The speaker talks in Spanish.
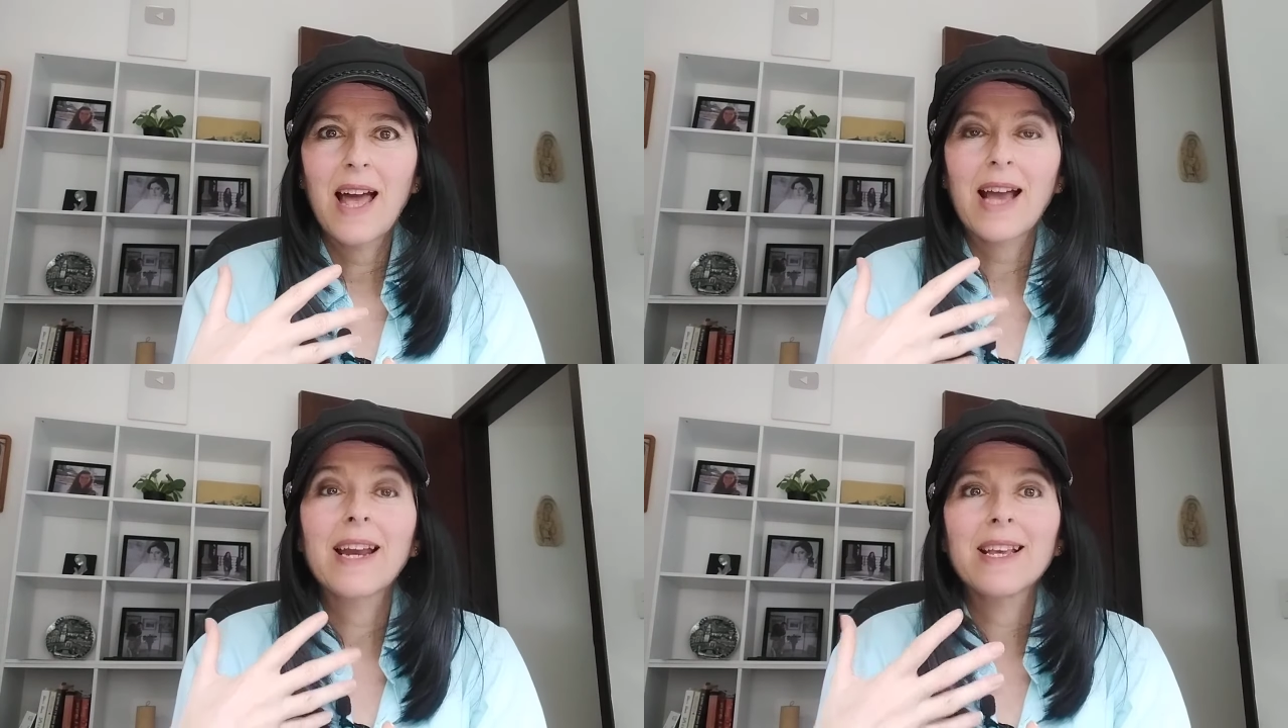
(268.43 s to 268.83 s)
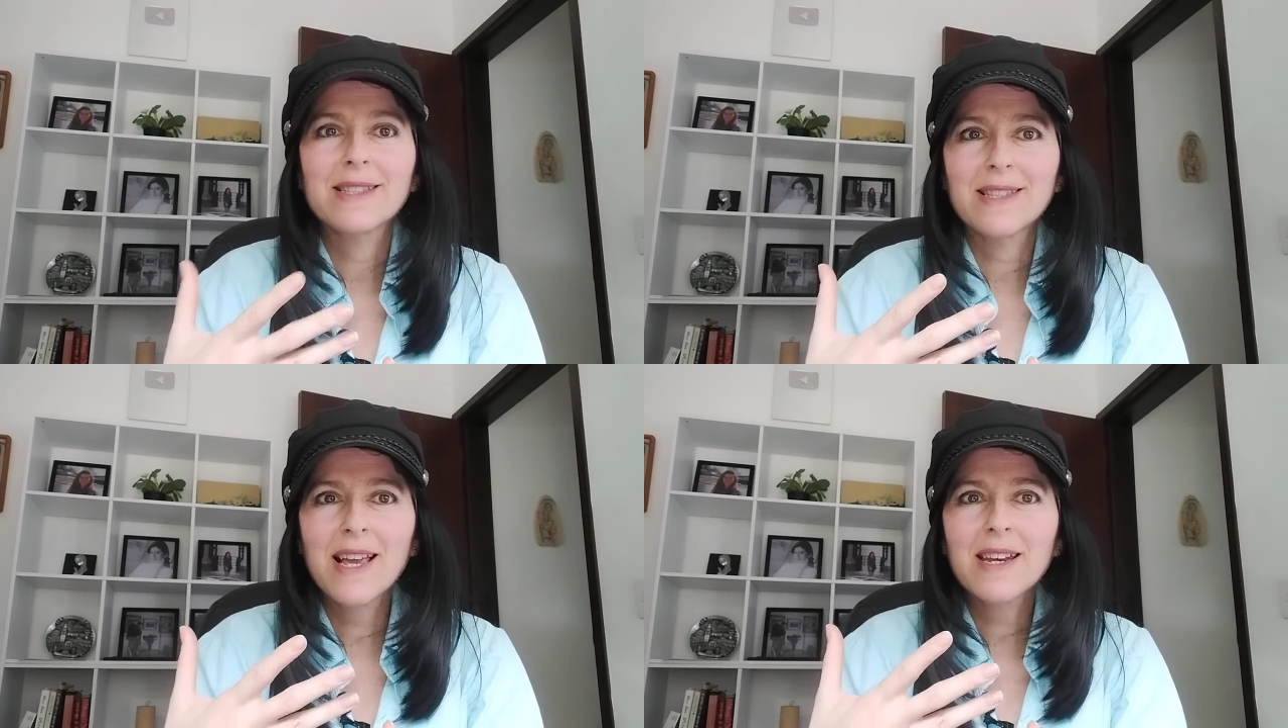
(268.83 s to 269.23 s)
a
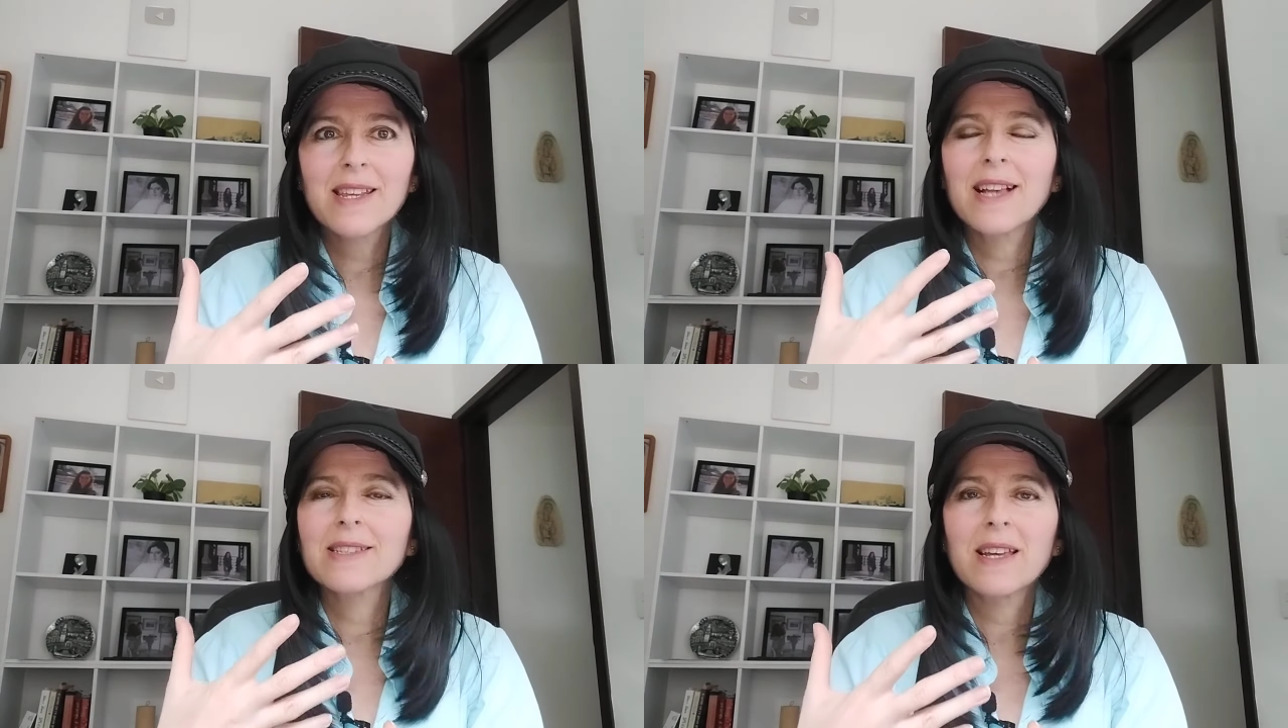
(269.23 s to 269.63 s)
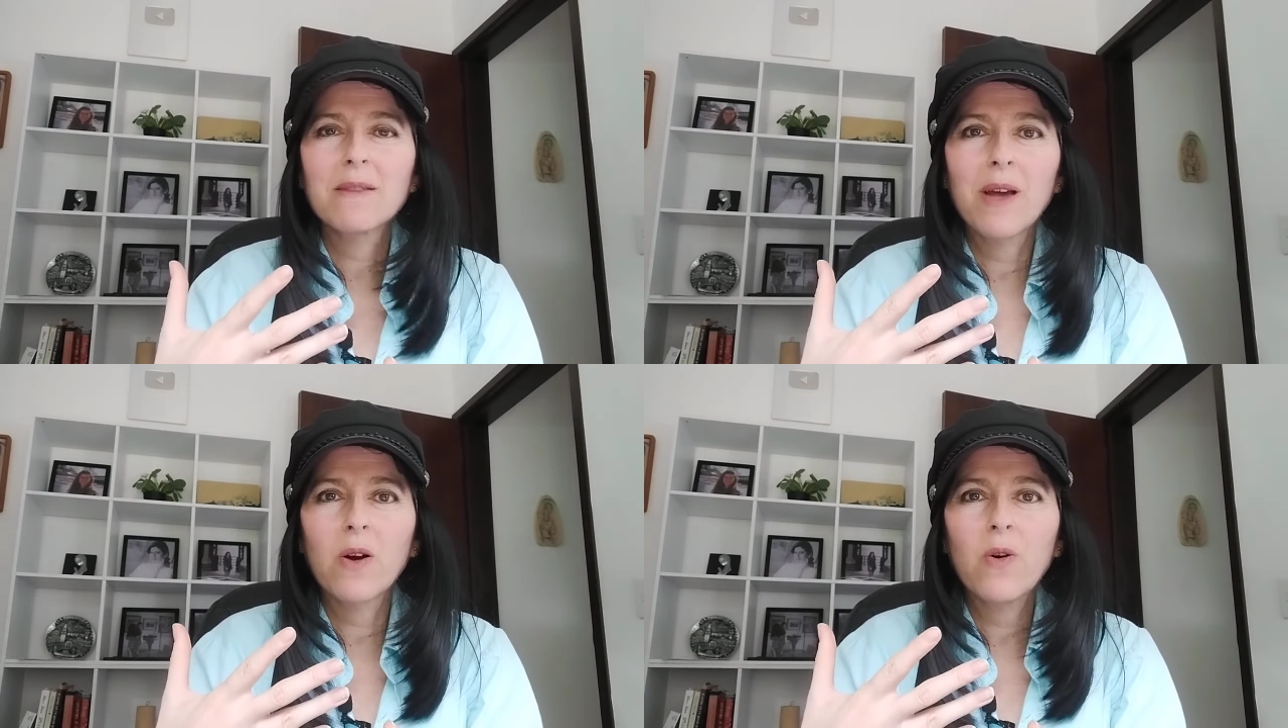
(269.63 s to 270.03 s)
crecer y a ser
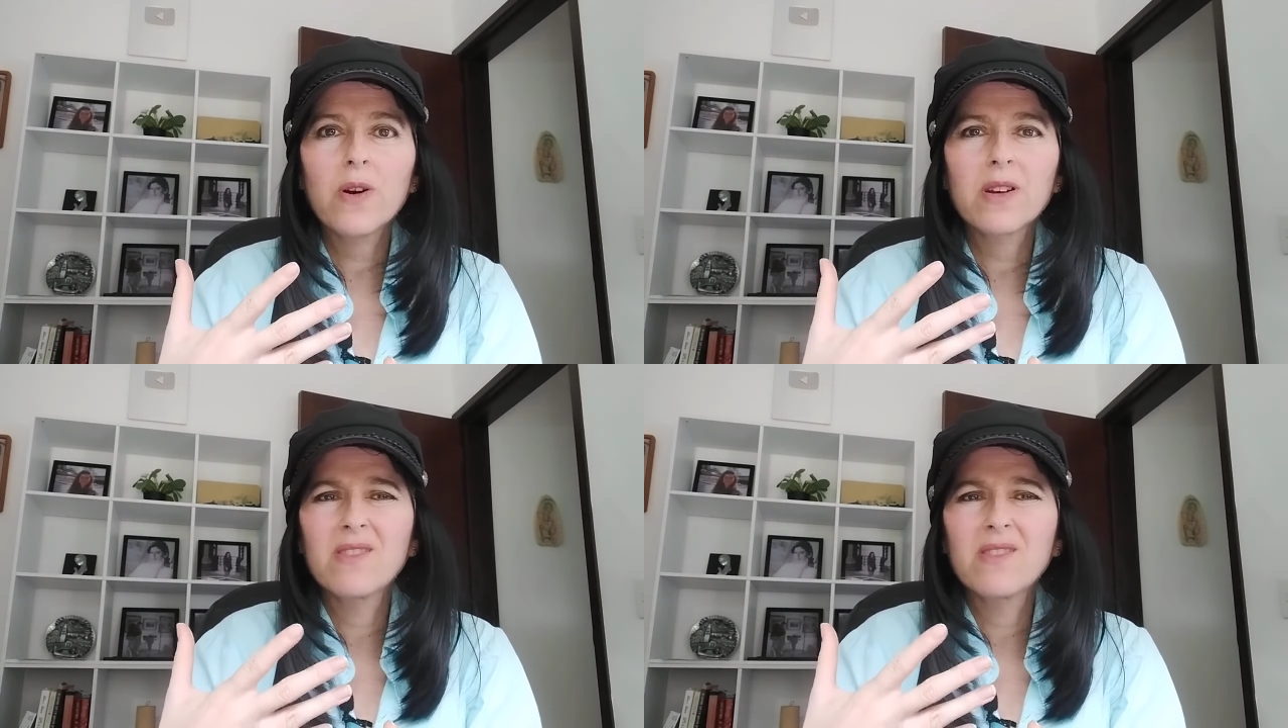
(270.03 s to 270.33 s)
mejor.